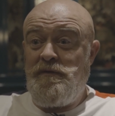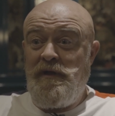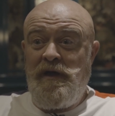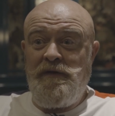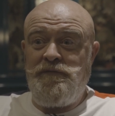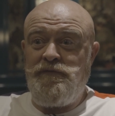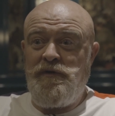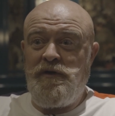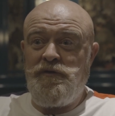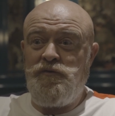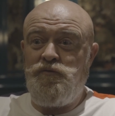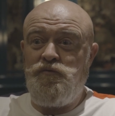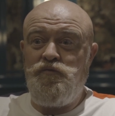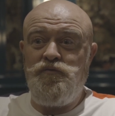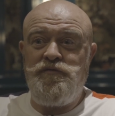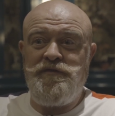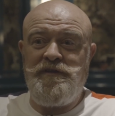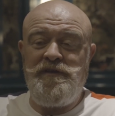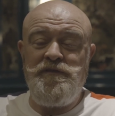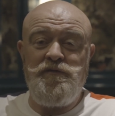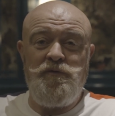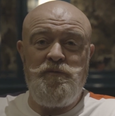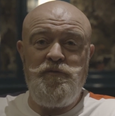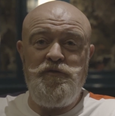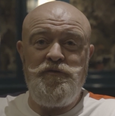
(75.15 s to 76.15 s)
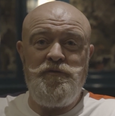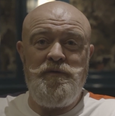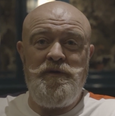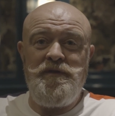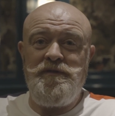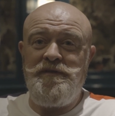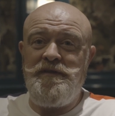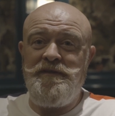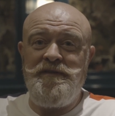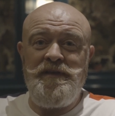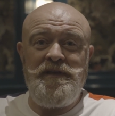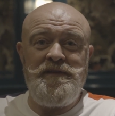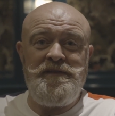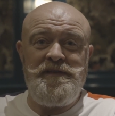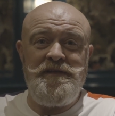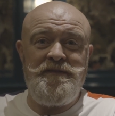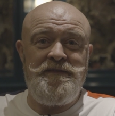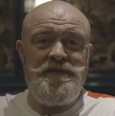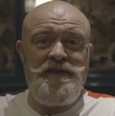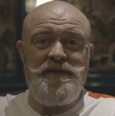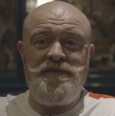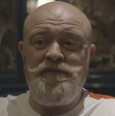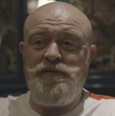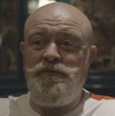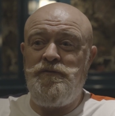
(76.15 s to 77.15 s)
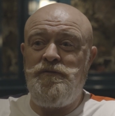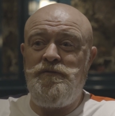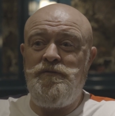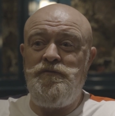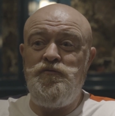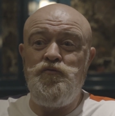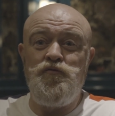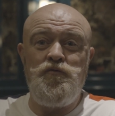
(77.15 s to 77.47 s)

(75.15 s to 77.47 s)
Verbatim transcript: avoir tout ce qu'ils ont besoin, des attestations,